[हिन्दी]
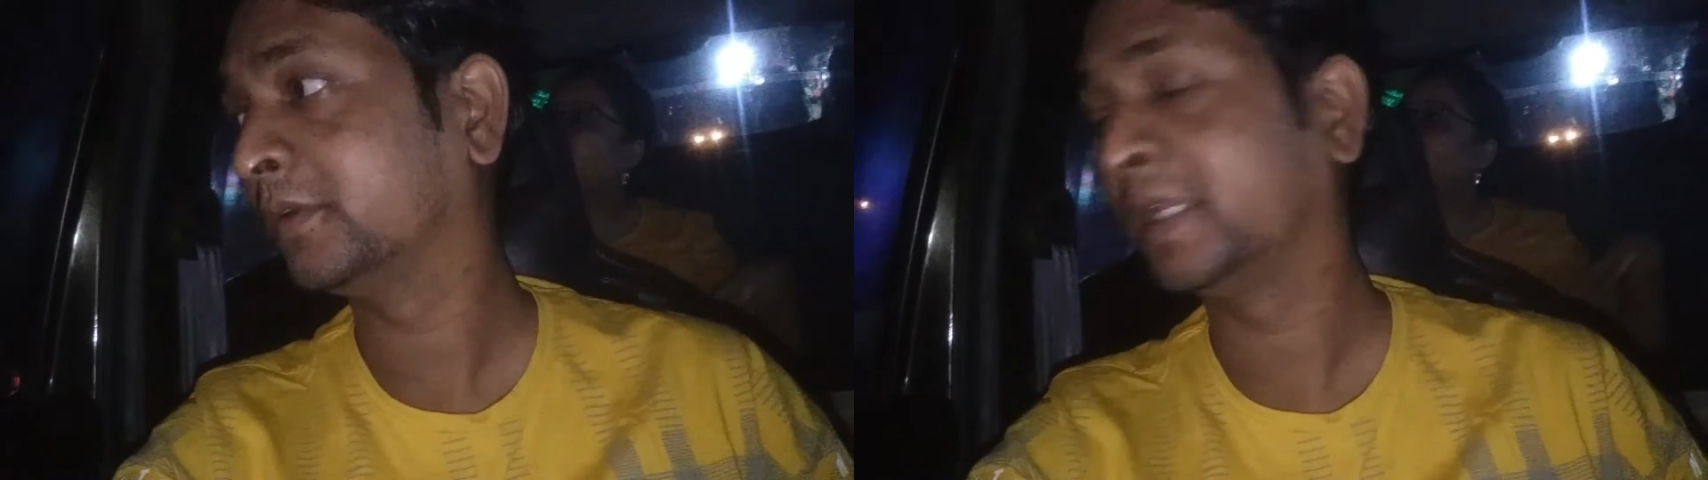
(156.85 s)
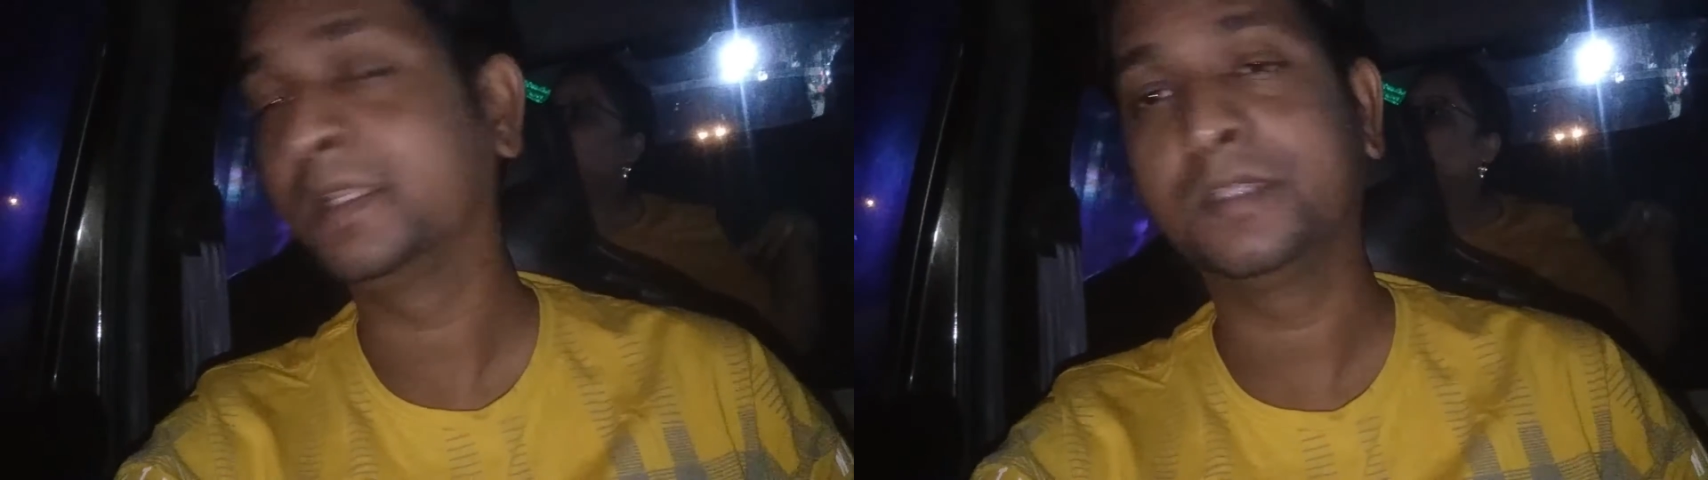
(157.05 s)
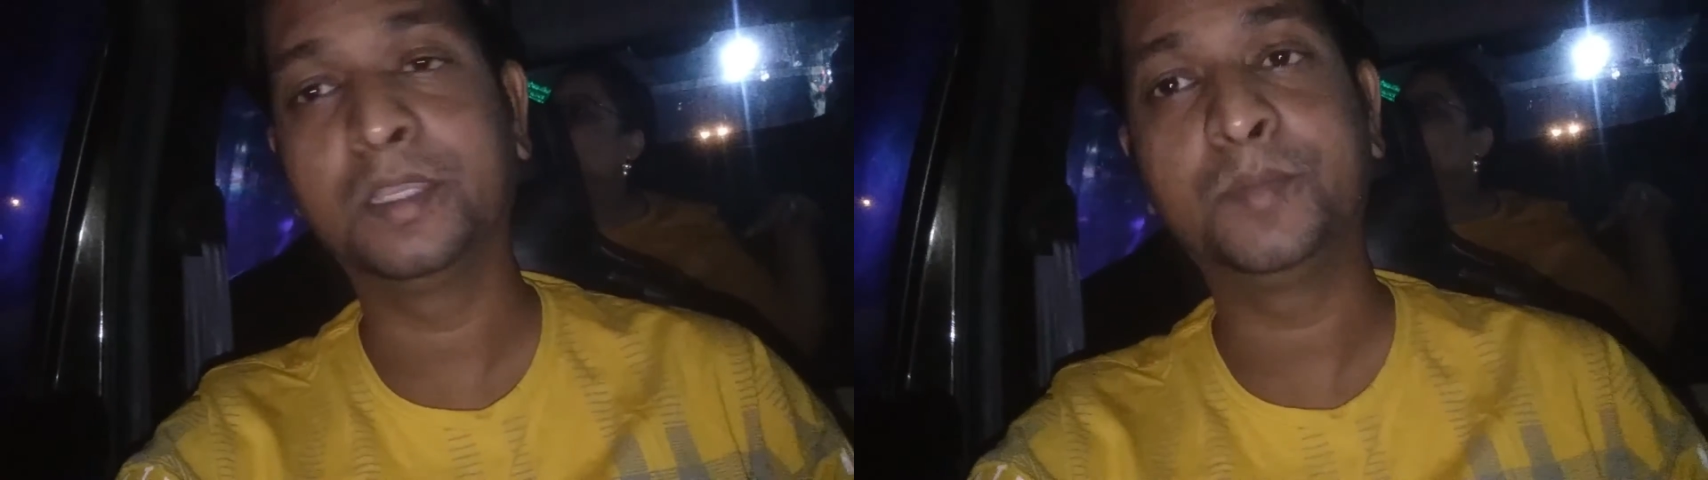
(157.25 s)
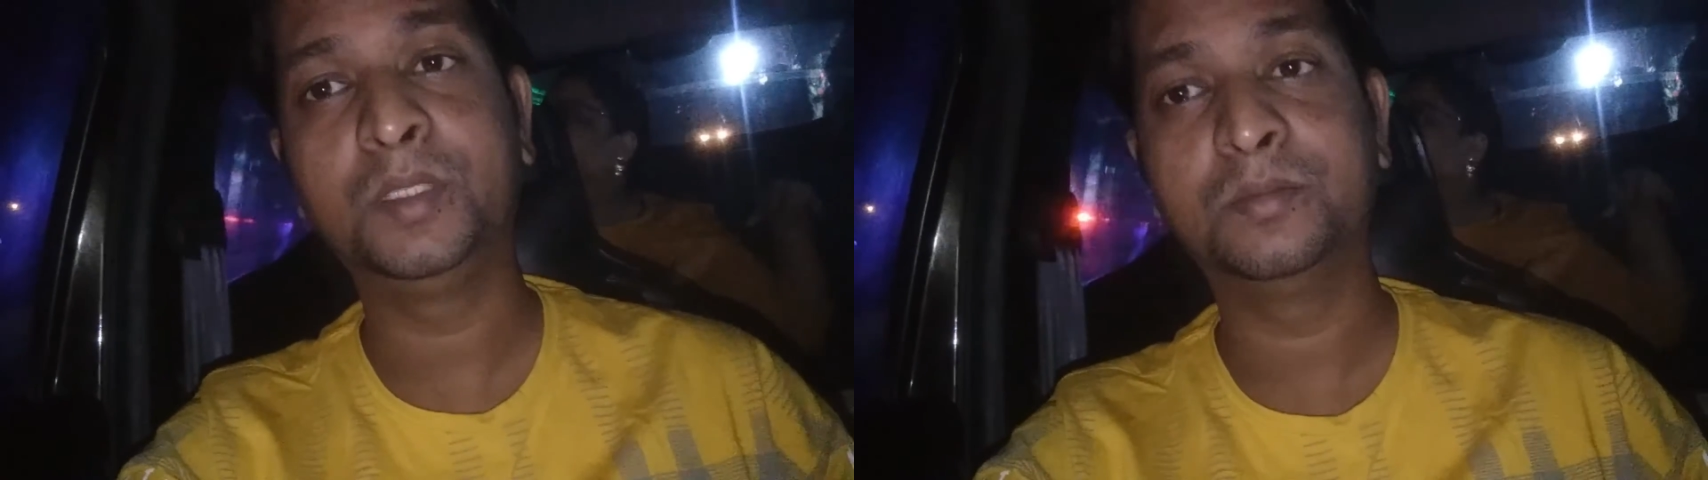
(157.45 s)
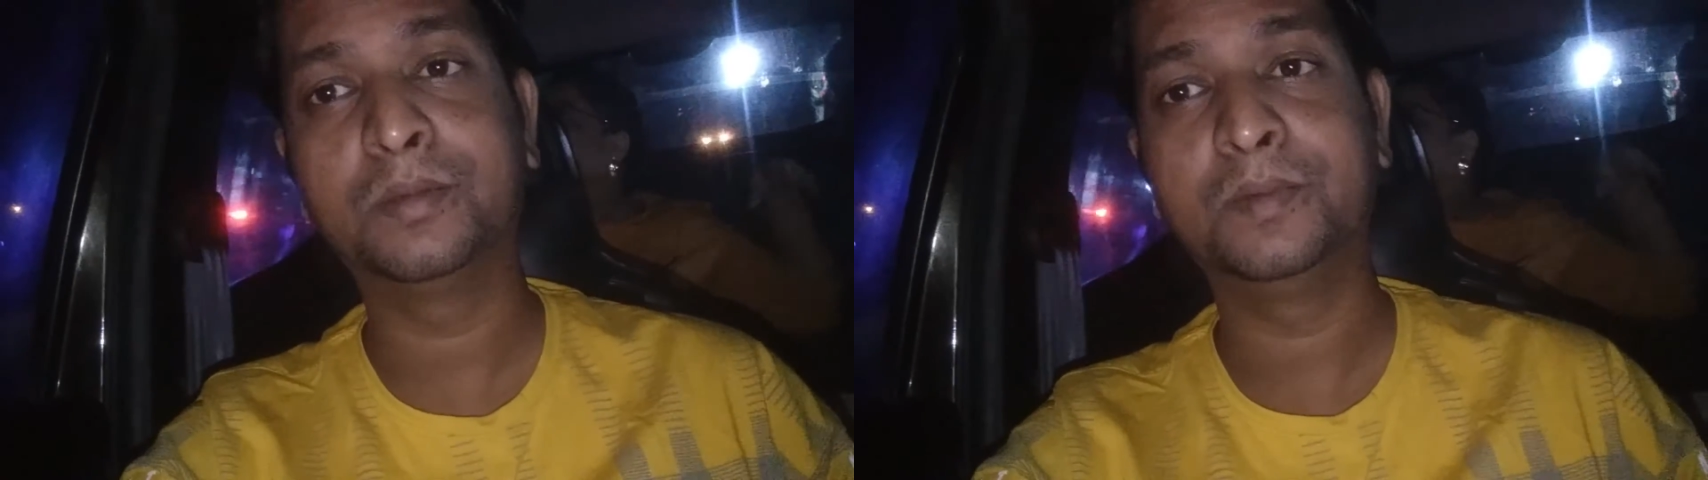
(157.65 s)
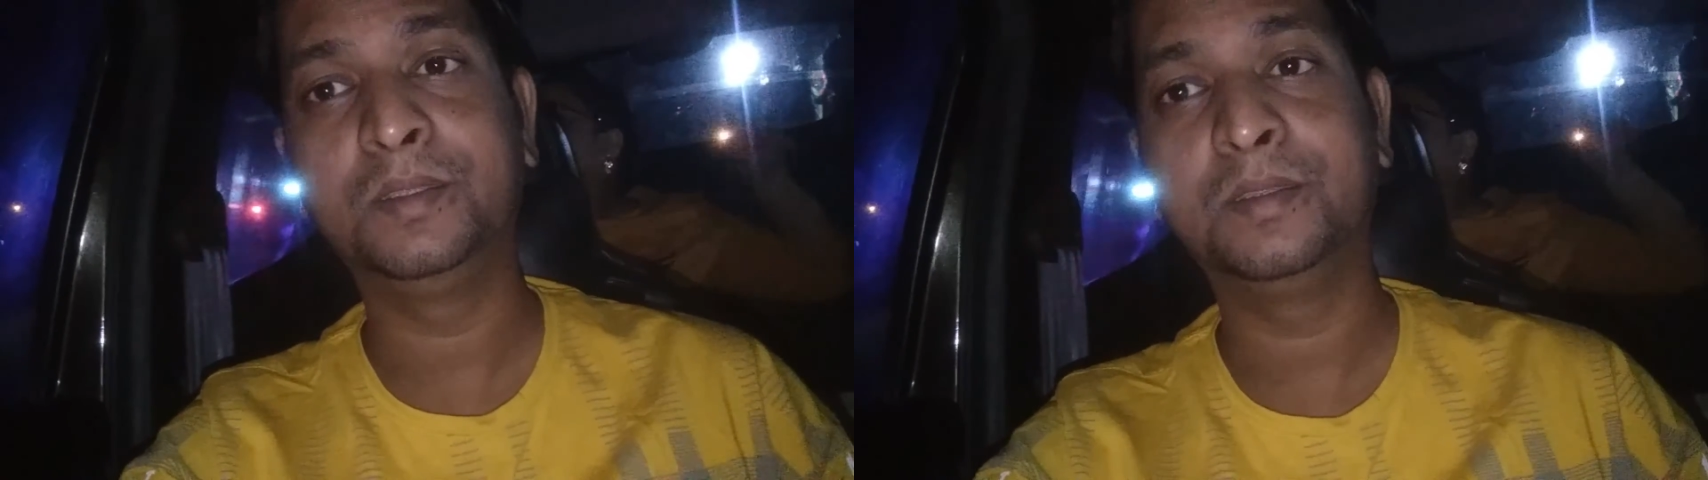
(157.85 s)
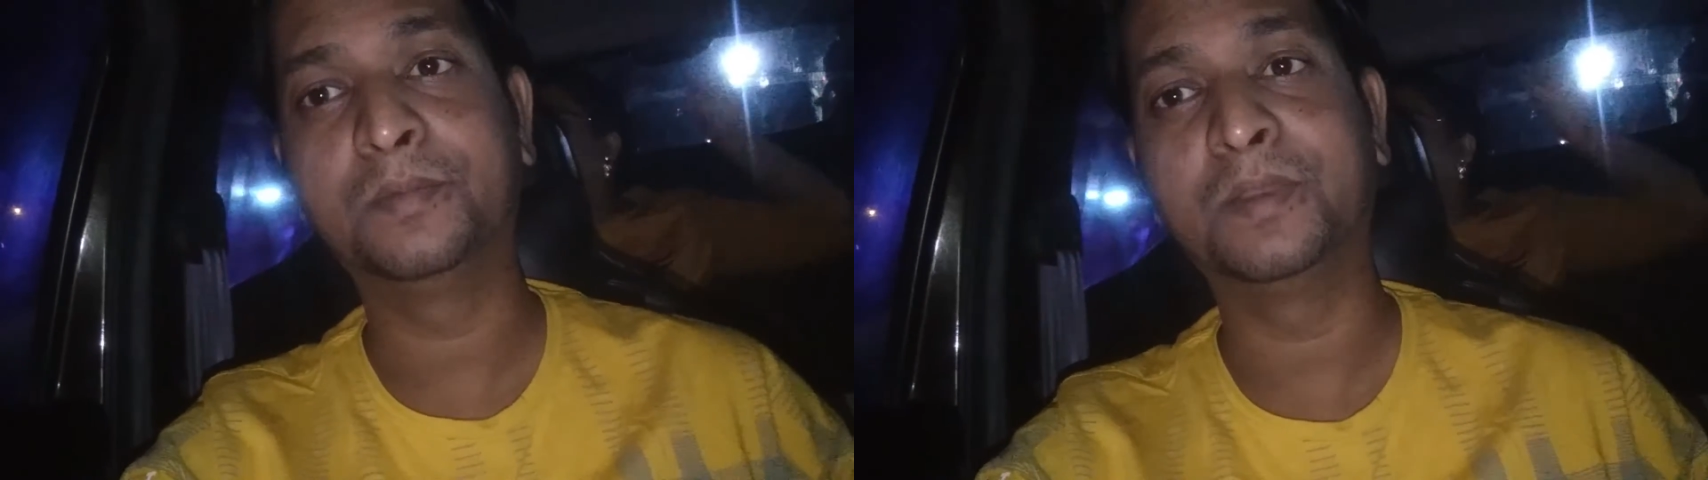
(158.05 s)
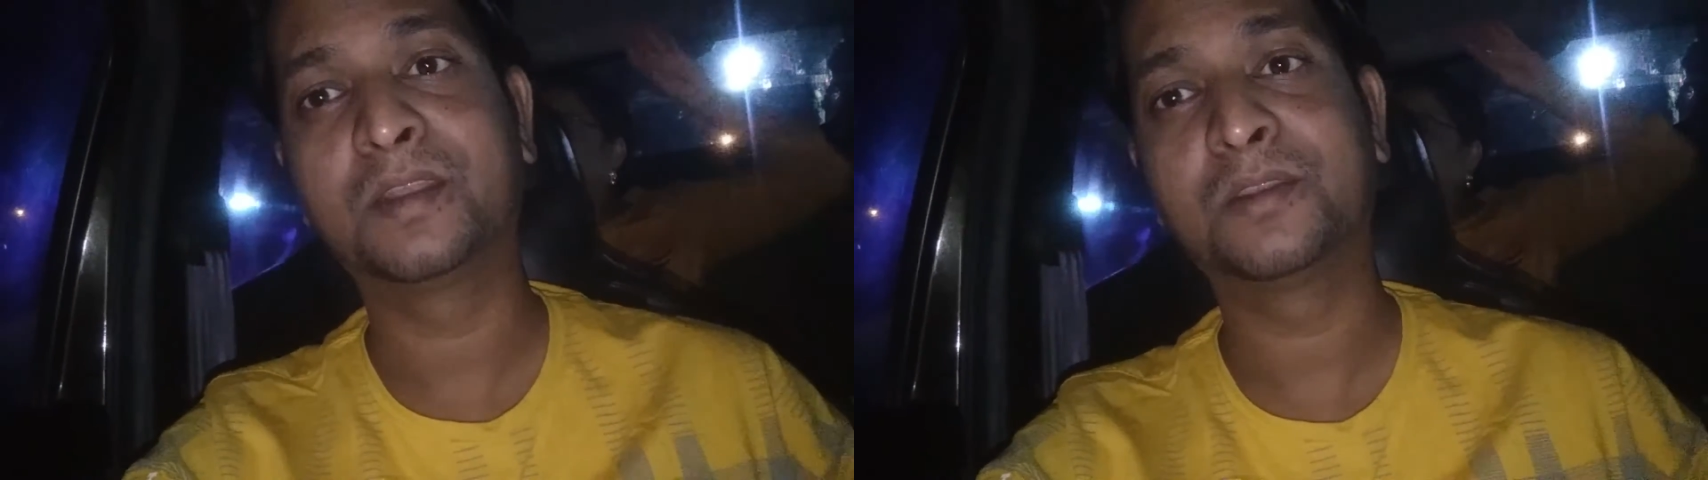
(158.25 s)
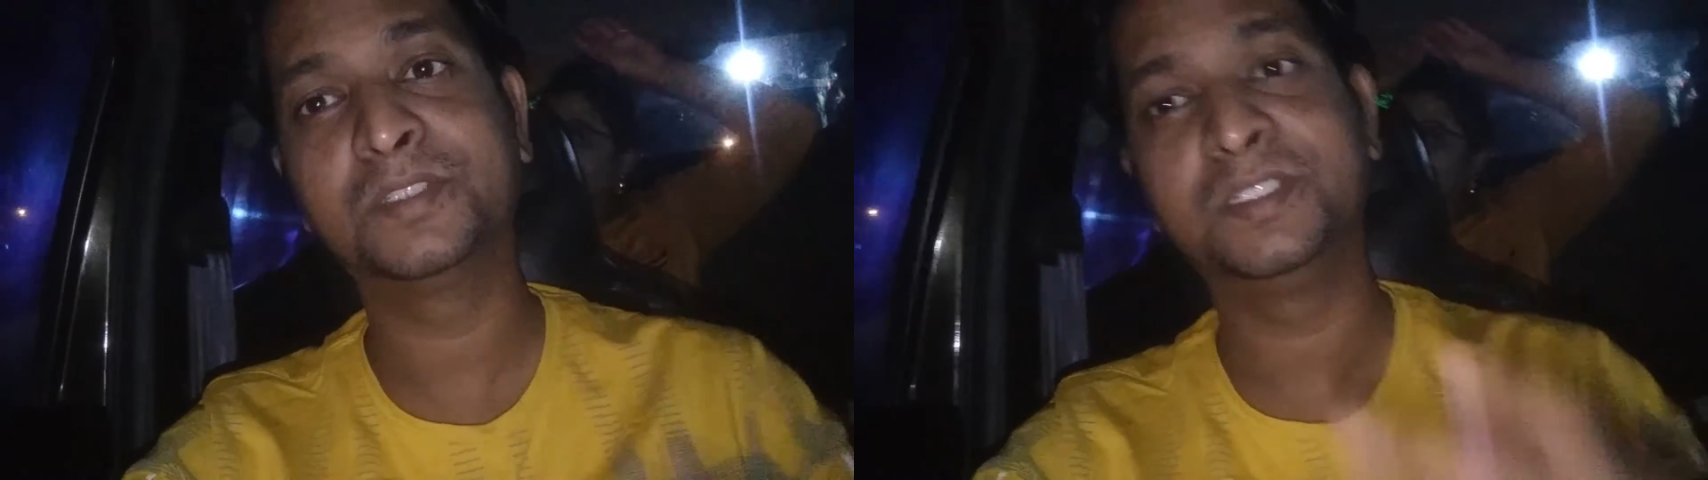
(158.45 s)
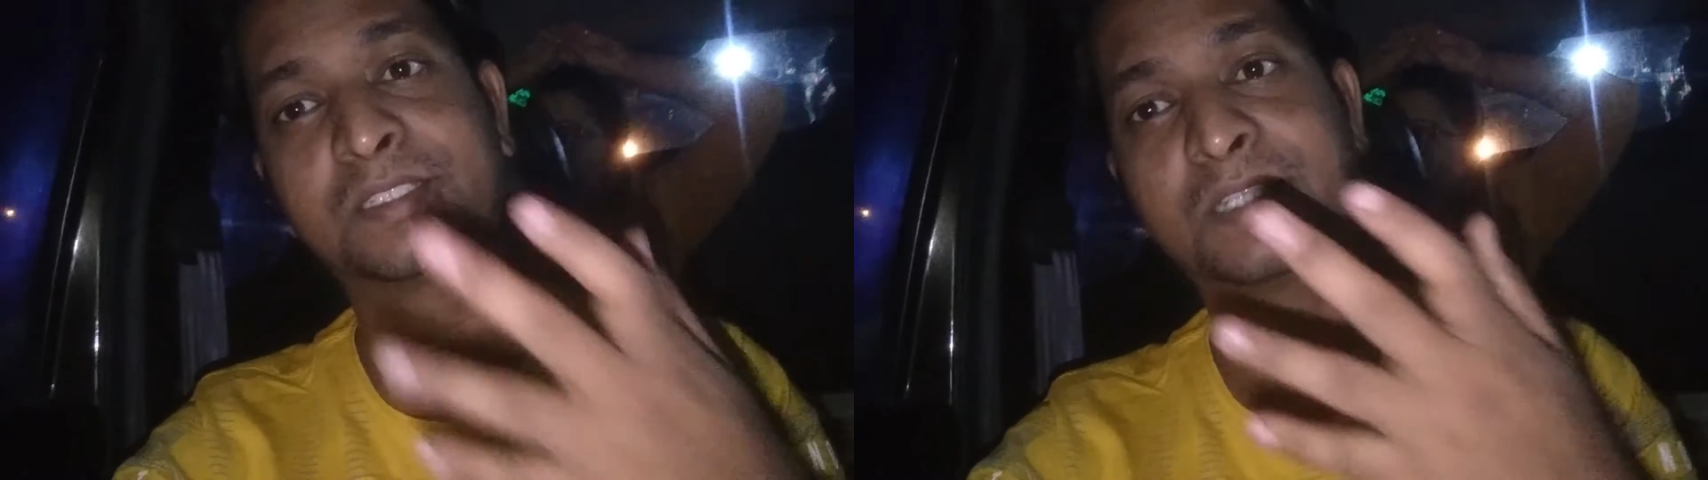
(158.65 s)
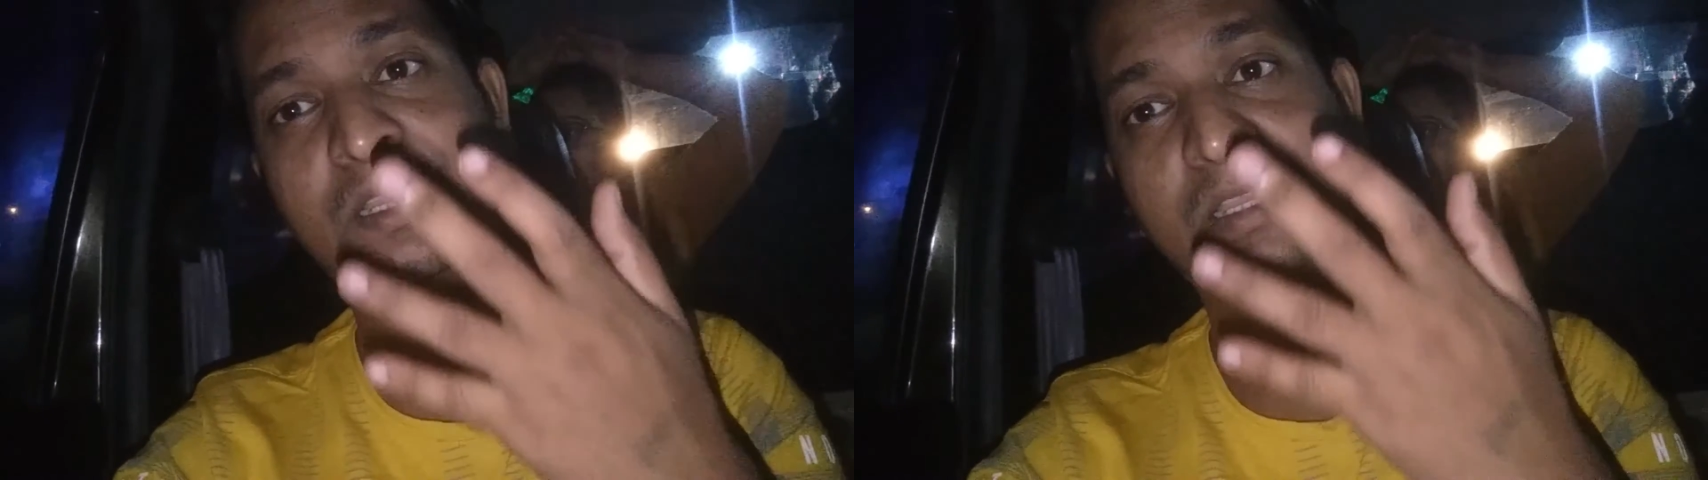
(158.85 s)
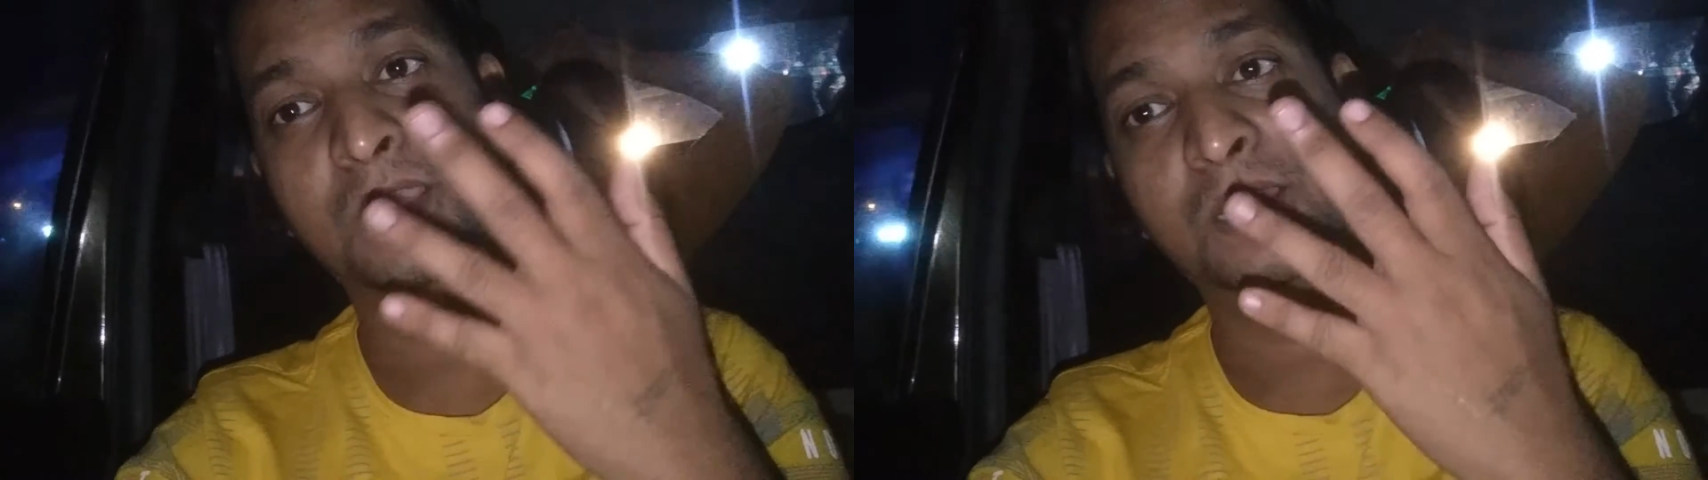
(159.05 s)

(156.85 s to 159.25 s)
तो कहते हैं हैप्पी दीपावली अब हर रोज़ जिसका